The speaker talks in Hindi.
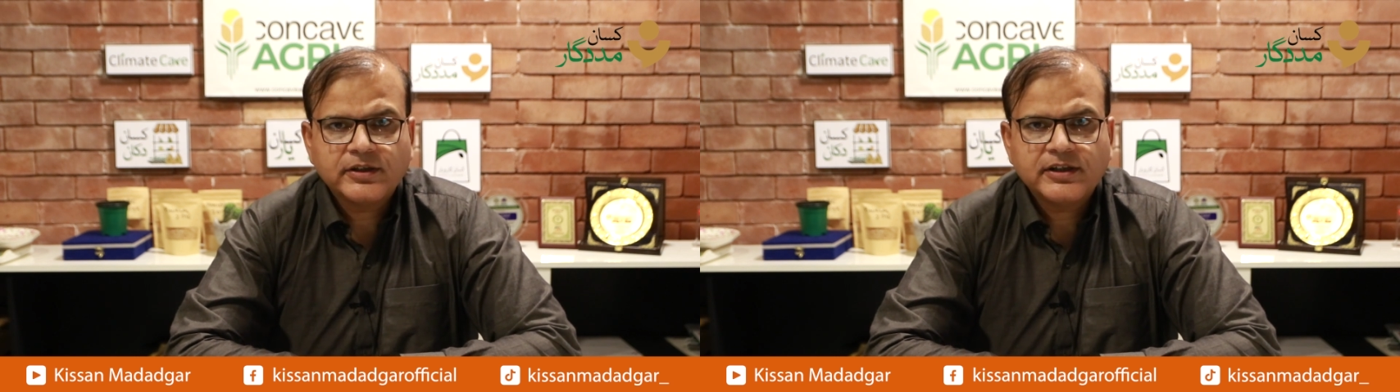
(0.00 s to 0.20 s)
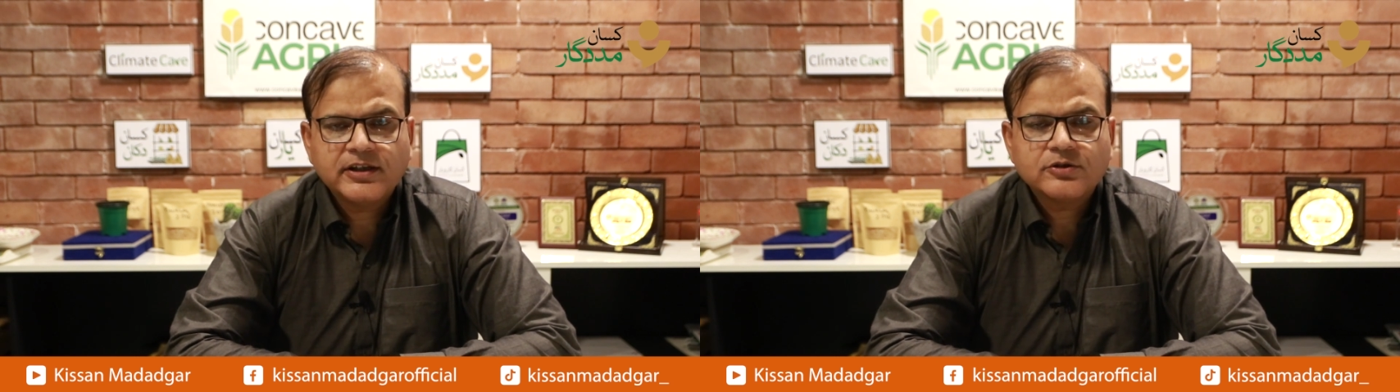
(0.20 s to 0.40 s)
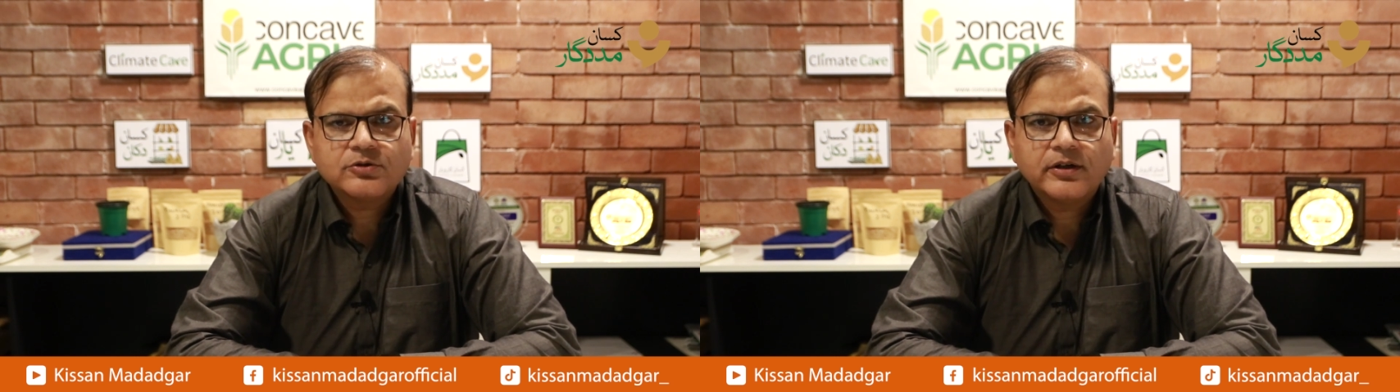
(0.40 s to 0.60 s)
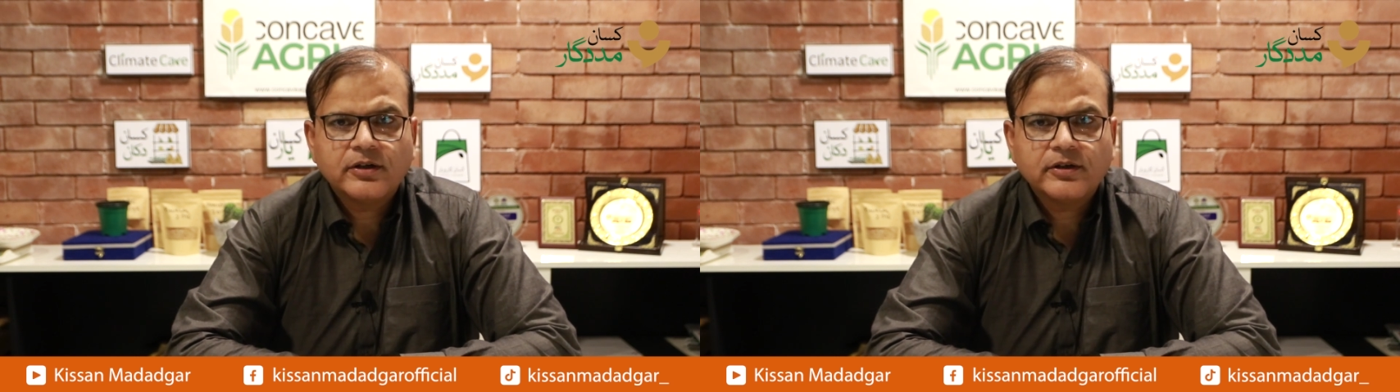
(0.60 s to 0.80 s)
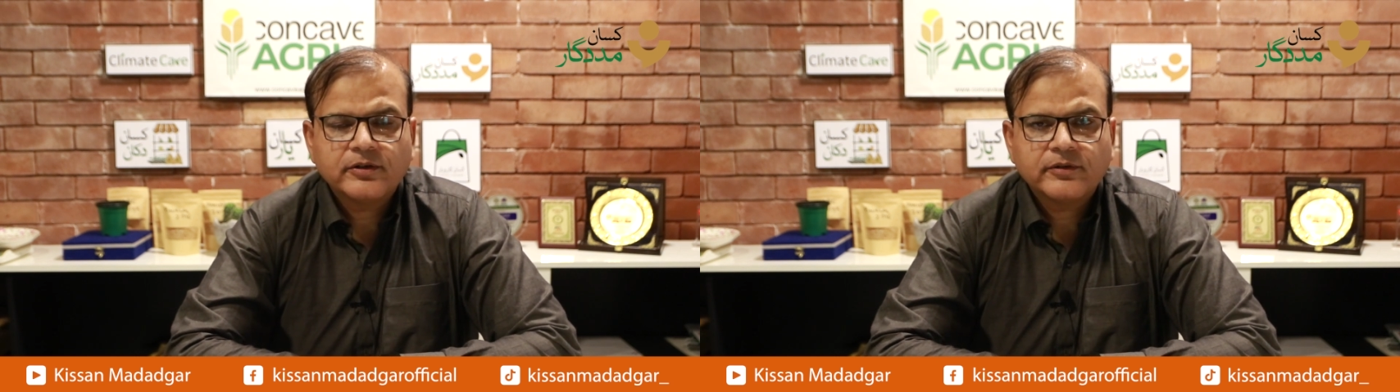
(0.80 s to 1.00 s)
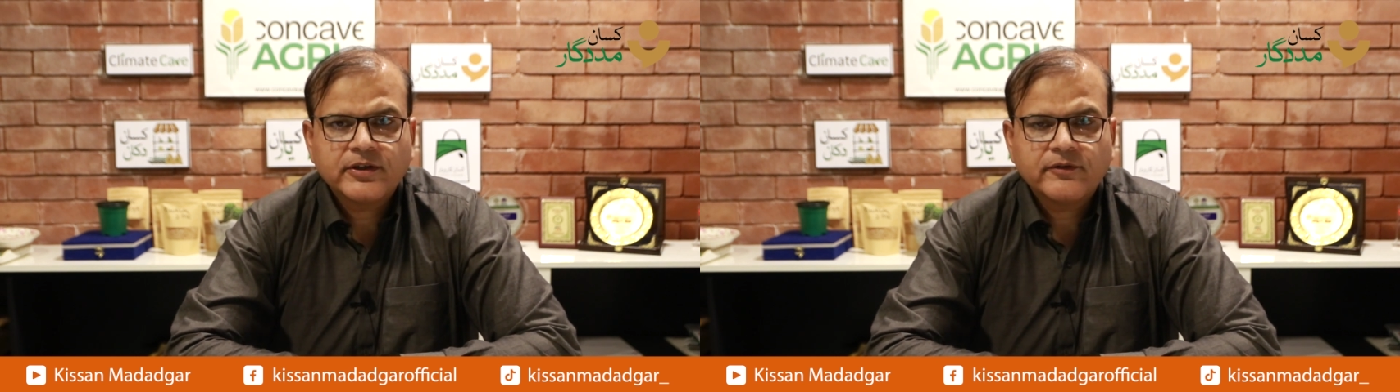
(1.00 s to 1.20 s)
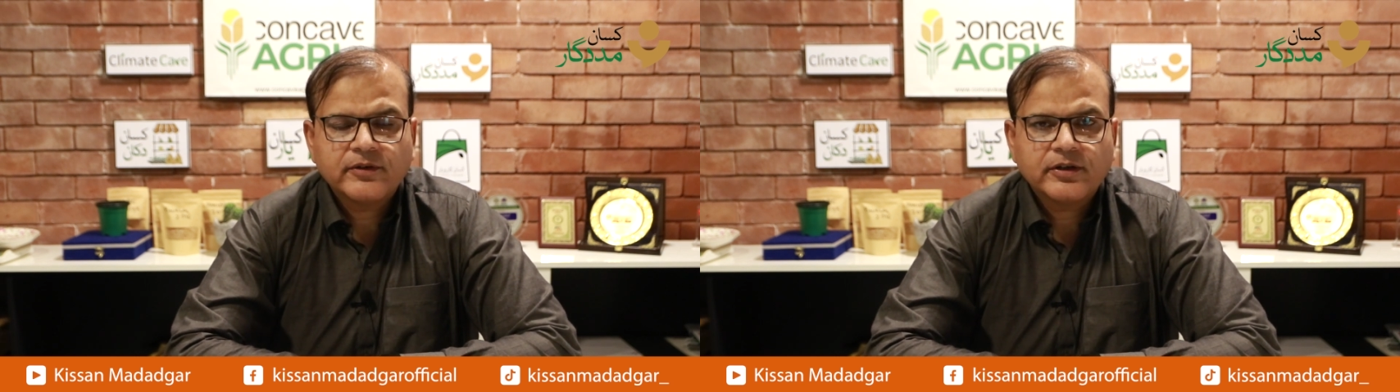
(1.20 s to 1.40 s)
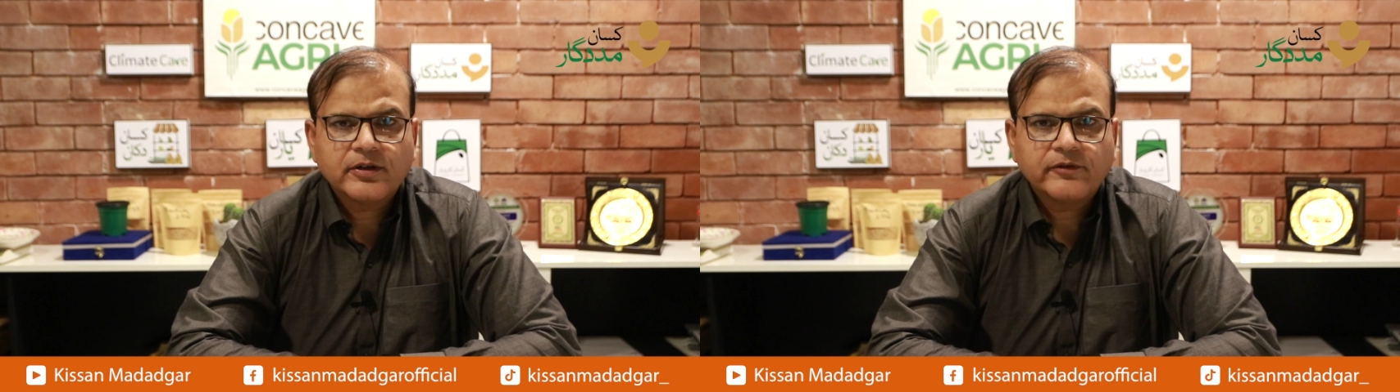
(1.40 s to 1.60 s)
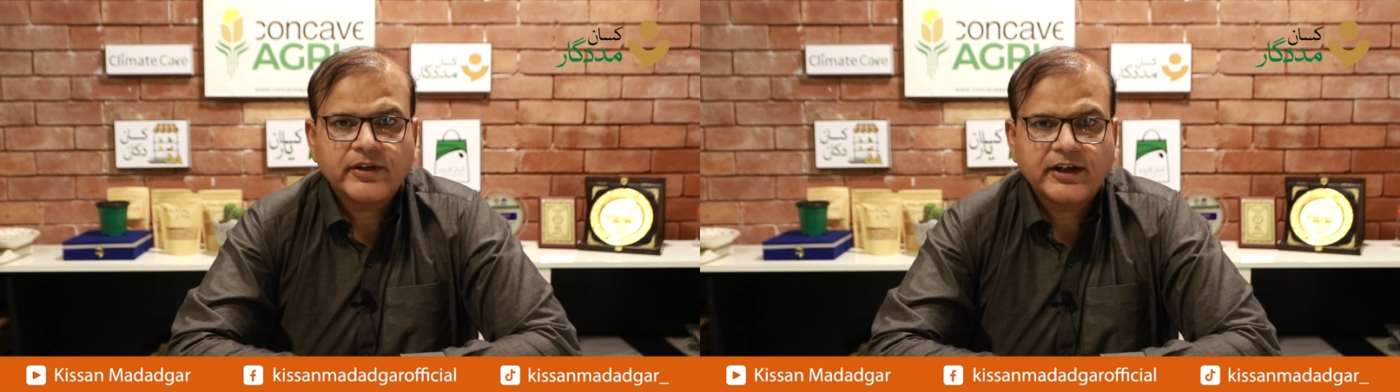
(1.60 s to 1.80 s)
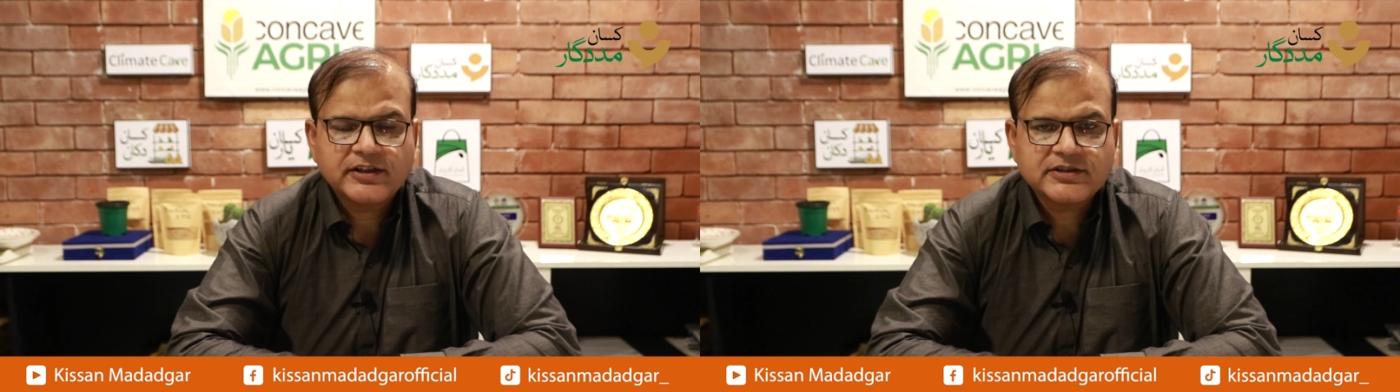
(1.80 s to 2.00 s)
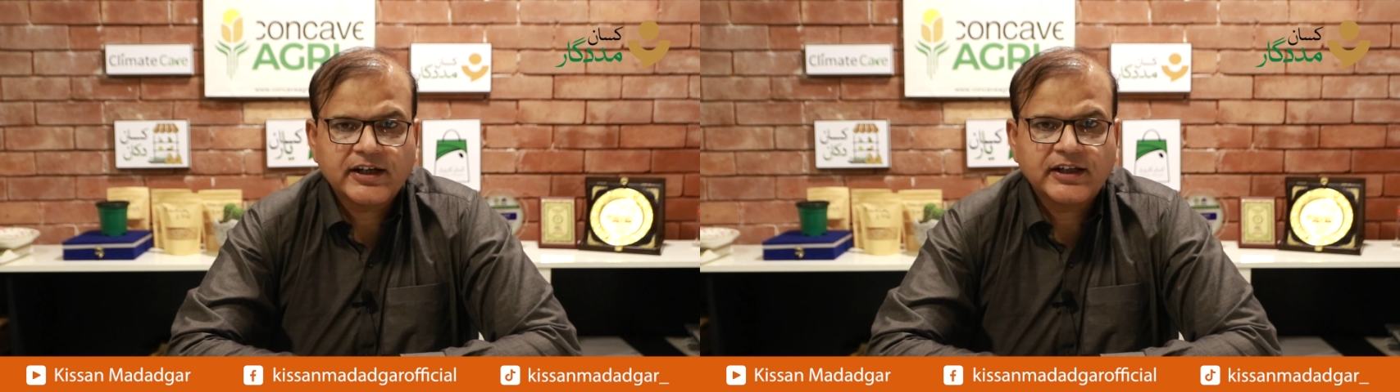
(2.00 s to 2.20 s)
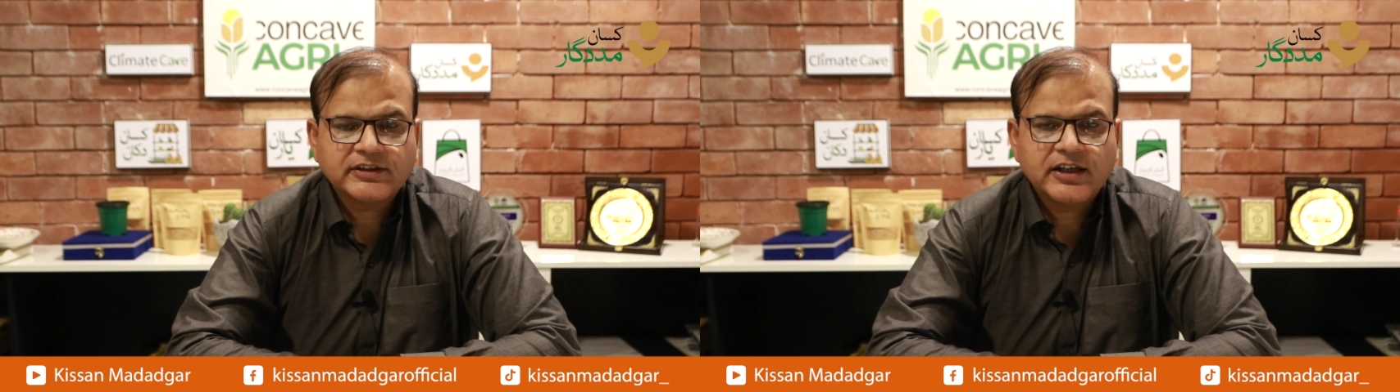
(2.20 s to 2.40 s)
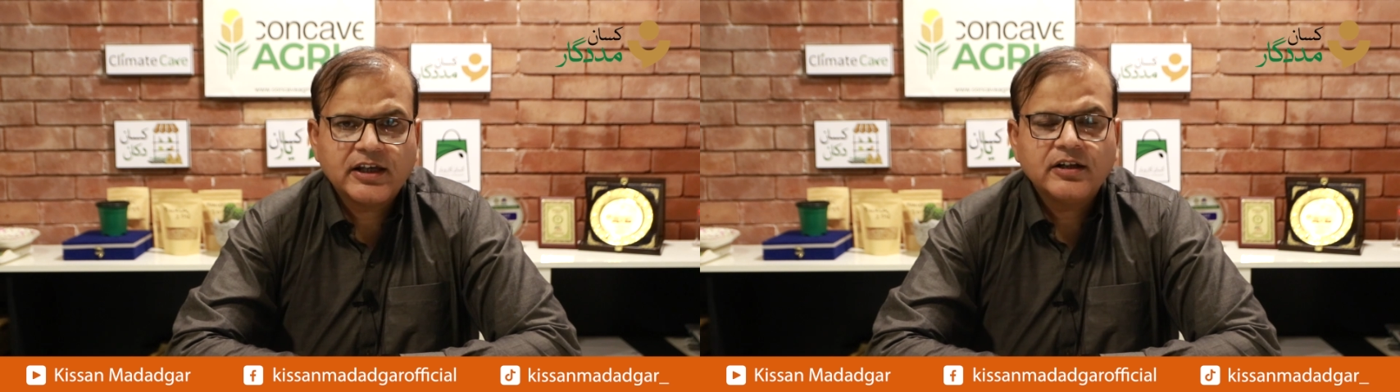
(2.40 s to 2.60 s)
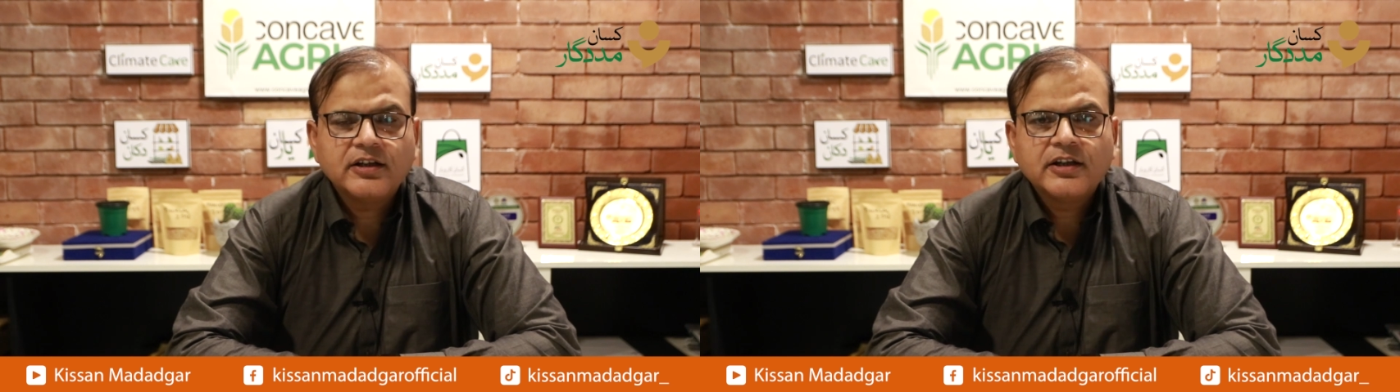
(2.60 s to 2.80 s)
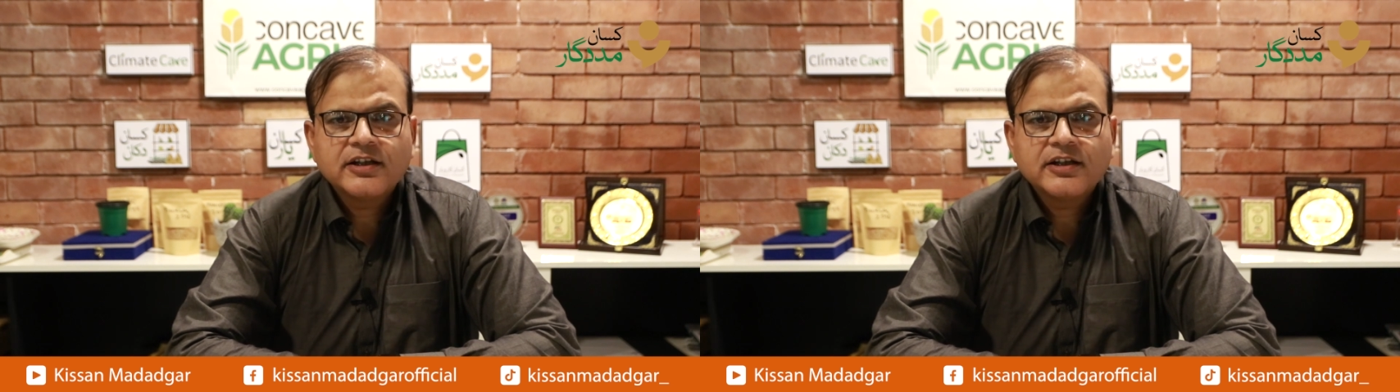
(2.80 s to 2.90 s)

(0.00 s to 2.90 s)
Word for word: रीज की वैराइटीज़ लगाते हैं